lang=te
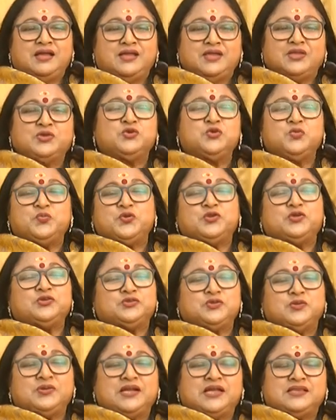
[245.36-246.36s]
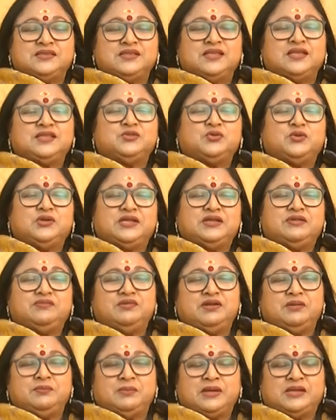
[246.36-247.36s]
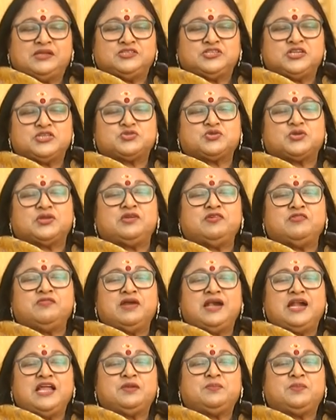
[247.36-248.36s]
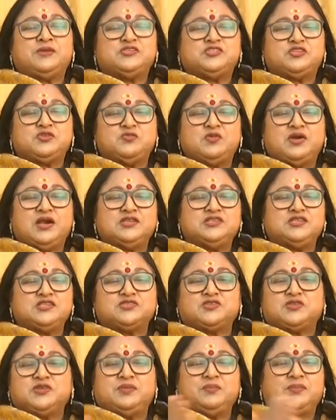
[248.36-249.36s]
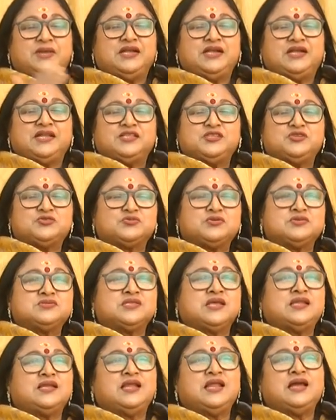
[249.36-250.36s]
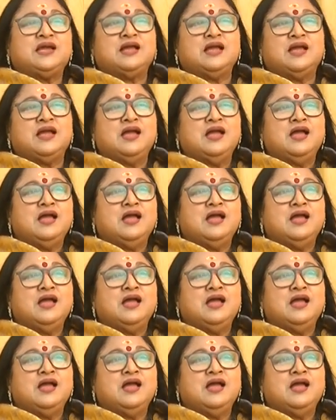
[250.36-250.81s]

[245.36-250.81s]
ఇరుగు పొరుగుతోటి అందరితోటి మనం చేసుకునేవి వాళ్ళకి పంచి వాళ్ళు చేసుకునేవి మన ఇంటికి తీసుకొస్తారు ఇలాగా